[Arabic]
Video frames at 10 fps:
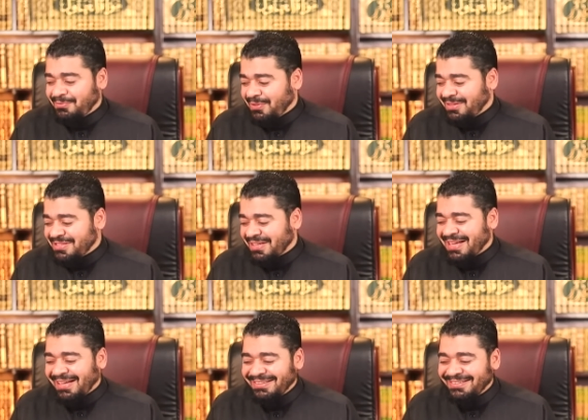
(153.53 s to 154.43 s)
اتفضل شيخ
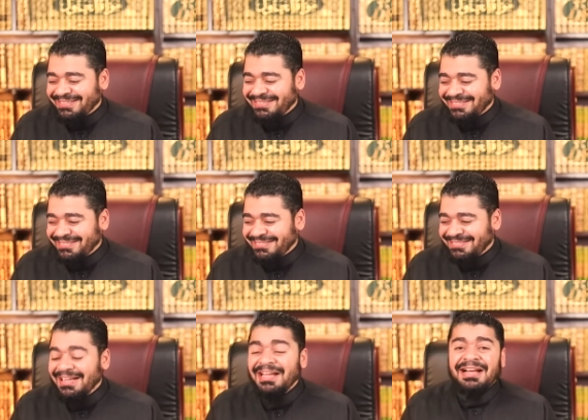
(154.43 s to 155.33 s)
يحيى نعم
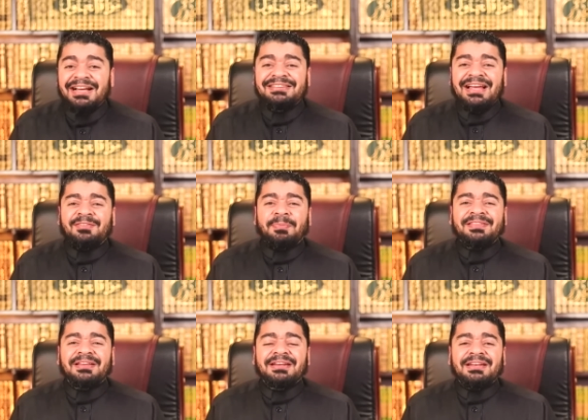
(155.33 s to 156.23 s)
انت
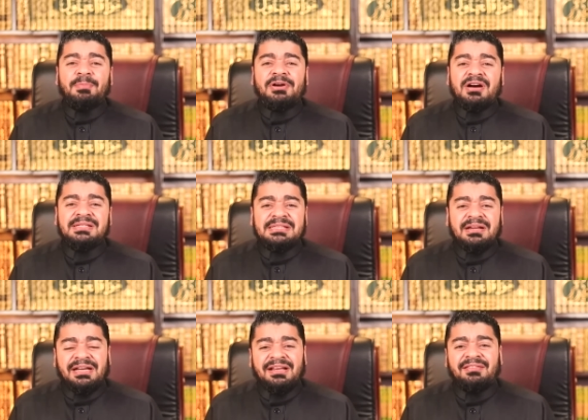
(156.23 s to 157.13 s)
اثبتت ان النبي
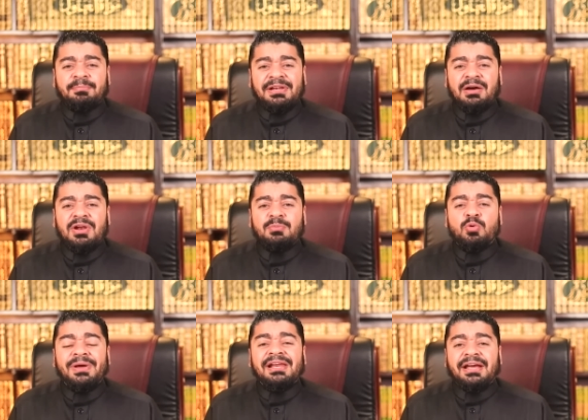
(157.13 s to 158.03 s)
قصر عياذا بالله ولم
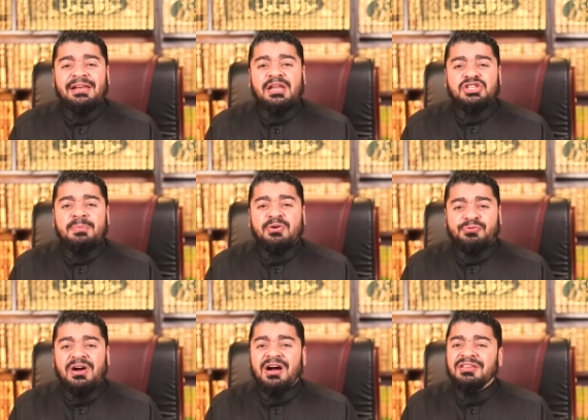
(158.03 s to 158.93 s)
يبلغ الا جابر
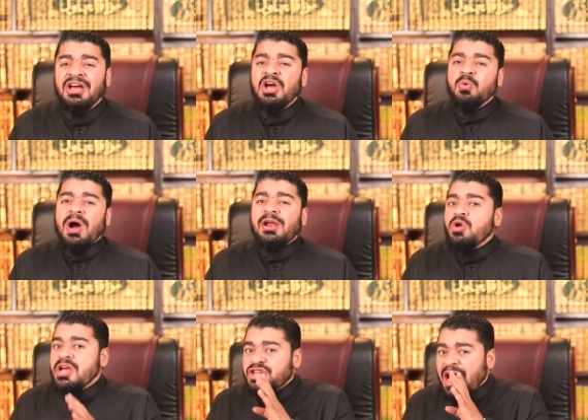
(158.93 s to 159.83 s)
فقط وقال
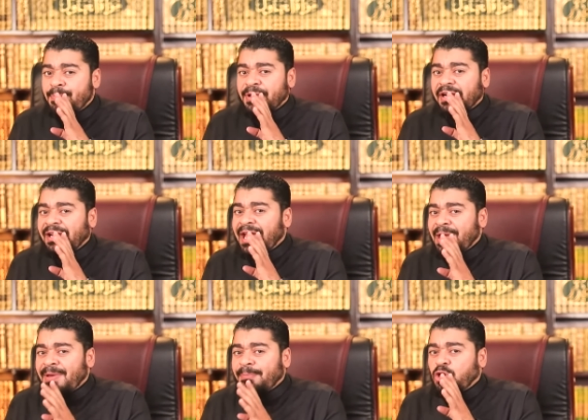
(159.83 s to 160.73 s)
له يا جابر
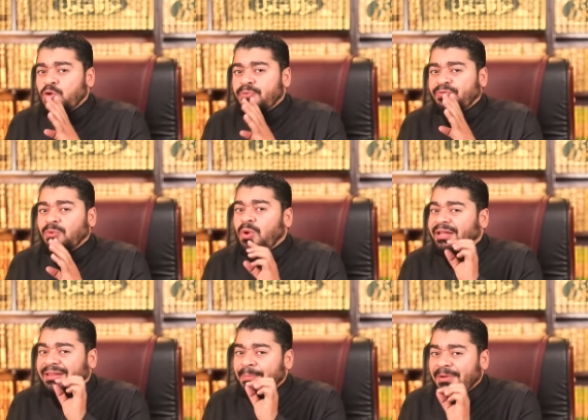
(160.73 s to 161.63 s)
الائمه يبداون بفلان
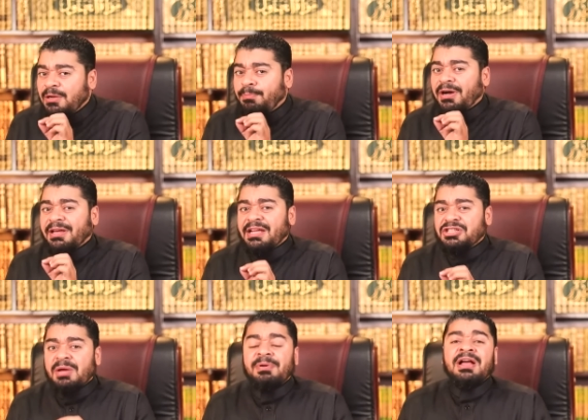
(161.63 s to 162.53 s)
وهتقابل الباقر يا
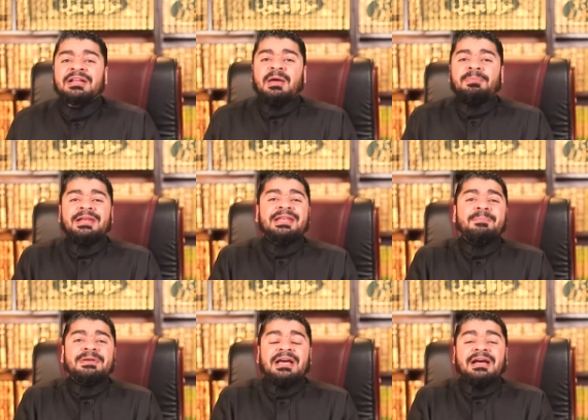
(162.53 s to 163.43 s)
جابر طب ليه
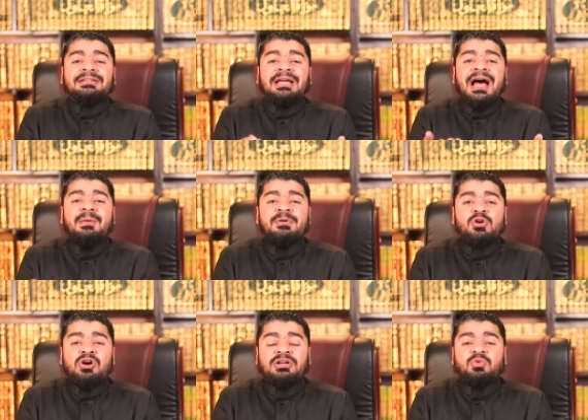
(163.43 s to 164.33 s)
النبي ده ده اهم
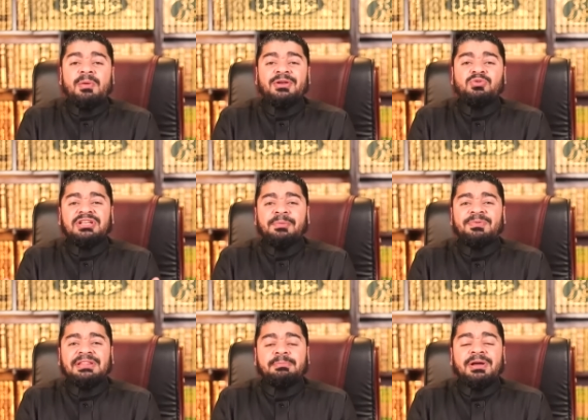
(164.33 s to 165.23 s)
ركن وما نودي
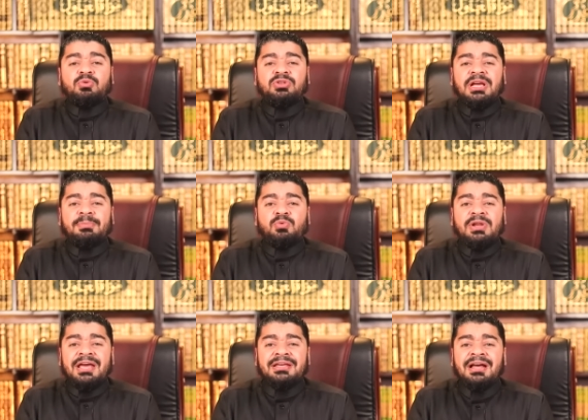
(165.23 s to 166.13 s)
بمثل ما نودي
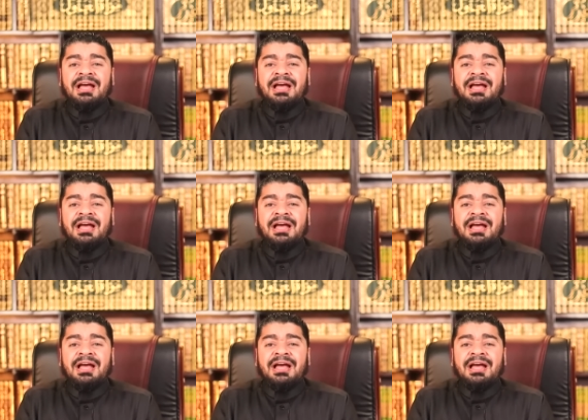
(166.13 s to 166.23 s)
بالولايه